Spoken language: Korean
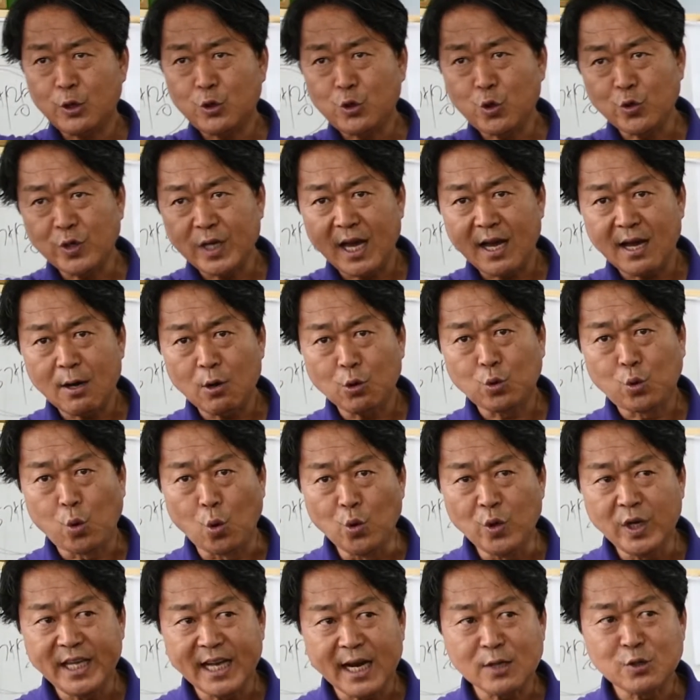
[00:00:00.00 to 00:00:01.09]
총량하고
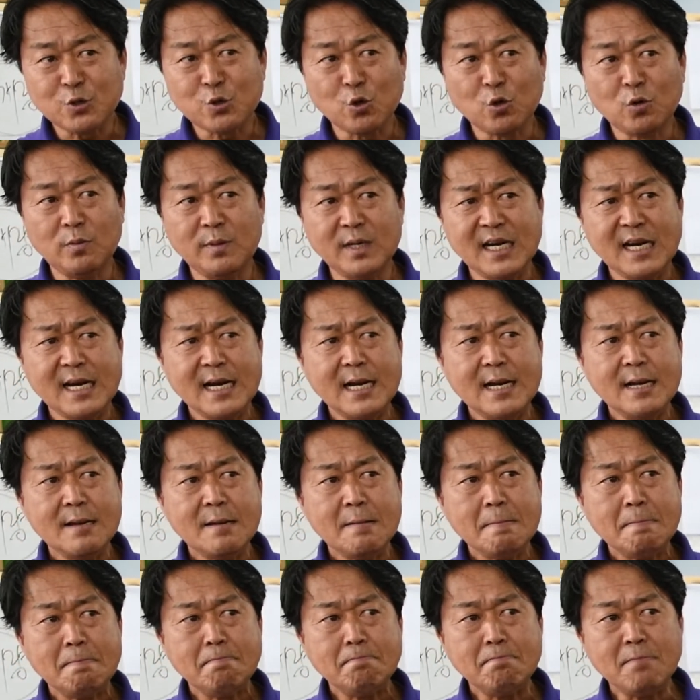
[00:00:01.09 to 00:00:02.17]
동일한 소금을
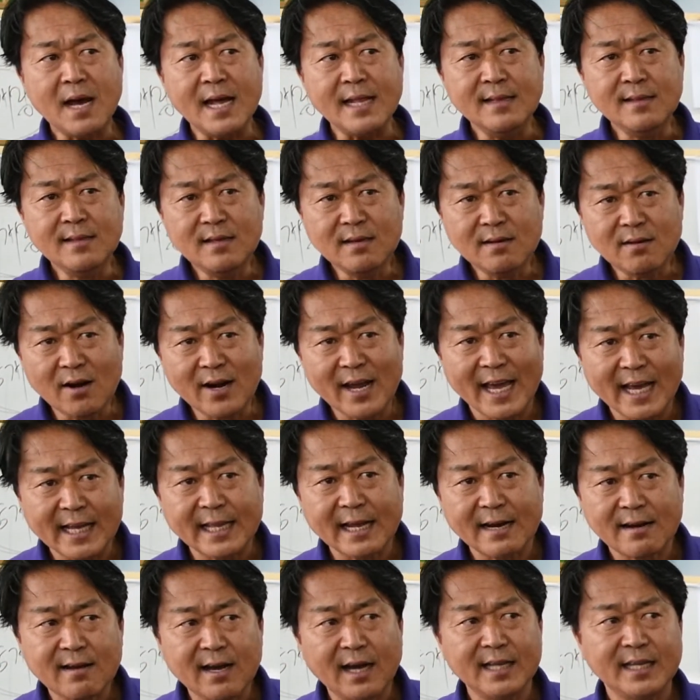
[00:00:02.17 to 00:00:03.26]
만들어내야
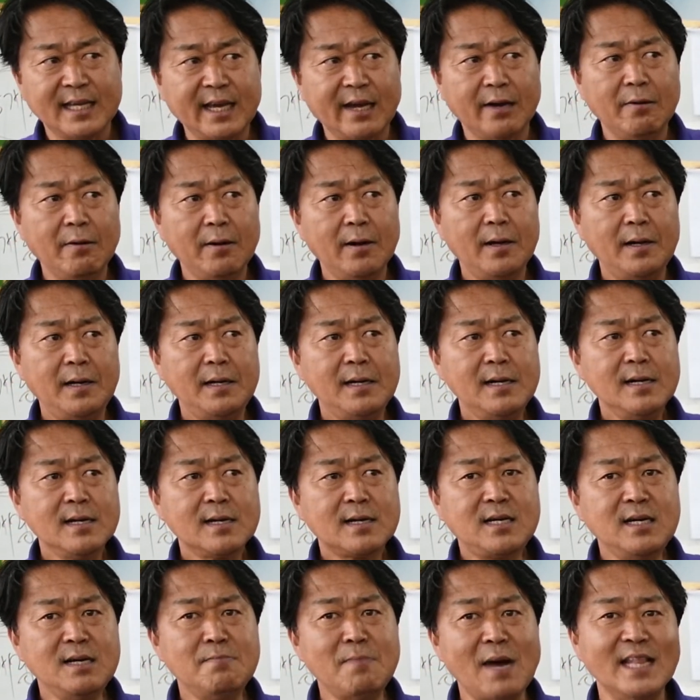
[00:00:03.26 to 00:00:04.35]
될 거 아니에요.
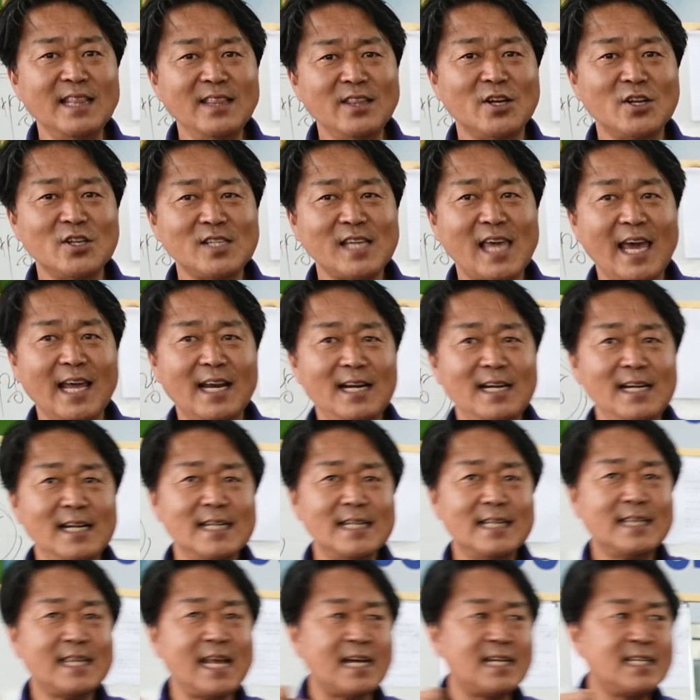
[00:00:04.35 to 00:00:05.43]
그 만들어서 걔를
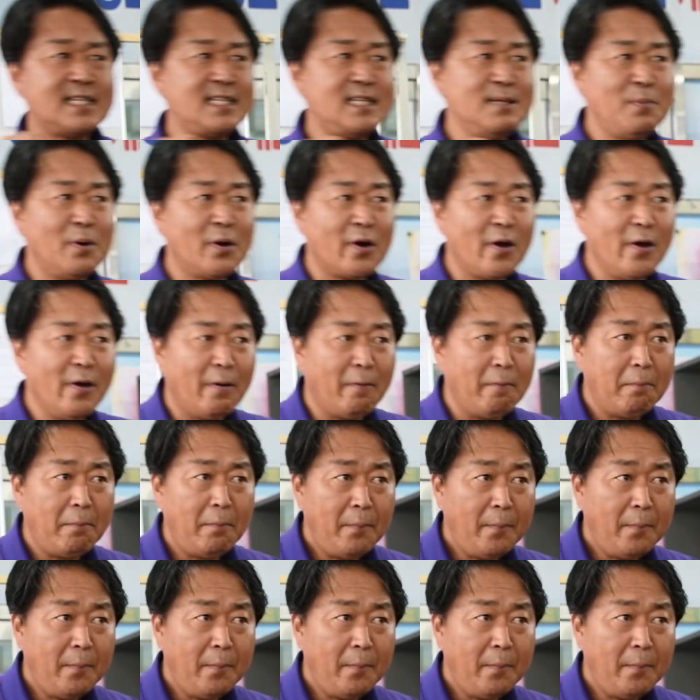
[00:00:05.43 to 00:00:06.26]
딱 집어넣어요.